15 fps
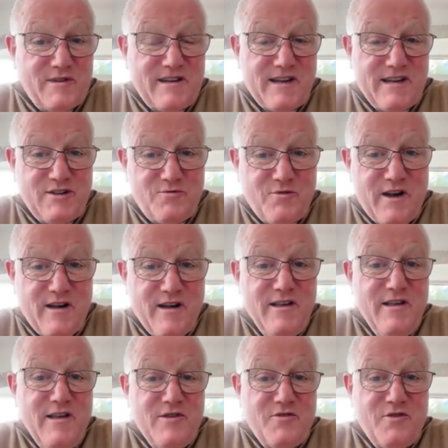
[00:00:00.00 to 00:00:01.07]
territoire
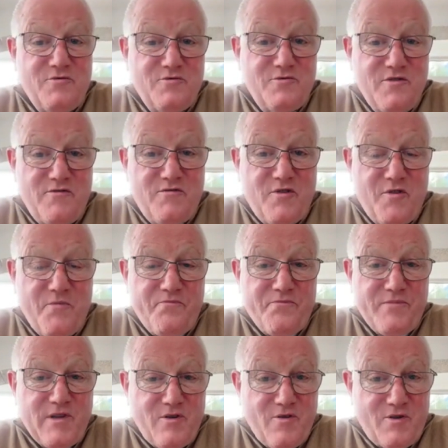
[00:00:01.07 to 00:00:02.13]
que nous devons
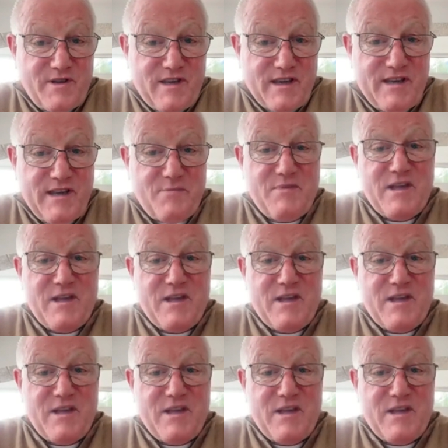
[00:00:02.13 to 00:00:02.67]
conquérir.